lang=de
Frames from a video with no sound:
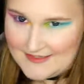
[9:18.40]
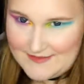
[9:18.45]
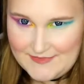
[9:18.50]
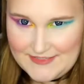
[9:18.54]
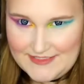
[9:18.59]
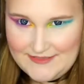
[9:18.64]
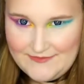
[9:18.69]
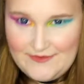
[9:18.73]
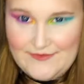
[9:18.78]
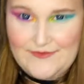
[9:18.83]
ich
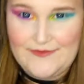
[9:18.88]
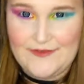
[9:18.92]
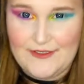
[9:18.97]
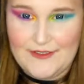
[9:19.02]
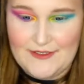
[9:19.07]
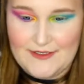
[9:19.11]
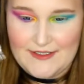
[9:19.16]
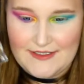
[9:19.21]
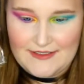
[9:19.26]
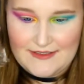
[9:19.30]
mit Hilfe
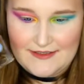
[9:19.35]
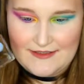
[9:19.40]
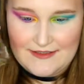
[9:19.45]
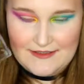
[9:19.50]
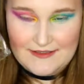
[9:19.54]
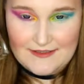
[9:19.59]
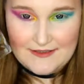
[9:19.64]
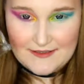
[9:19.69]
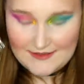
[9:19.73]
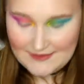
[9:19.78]
von,
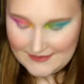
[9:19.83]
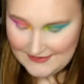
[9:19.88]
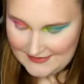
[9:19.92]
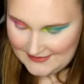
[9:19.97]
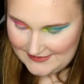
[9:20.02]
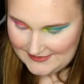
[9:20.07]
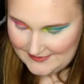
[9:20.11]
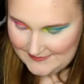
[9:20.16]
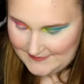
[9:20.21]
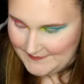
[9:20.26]

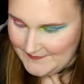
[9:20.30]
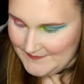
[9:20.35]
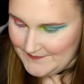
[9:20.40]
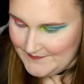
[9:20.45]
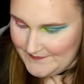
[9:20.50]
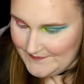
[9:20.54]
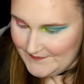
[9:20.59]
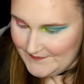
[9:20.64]
ähm,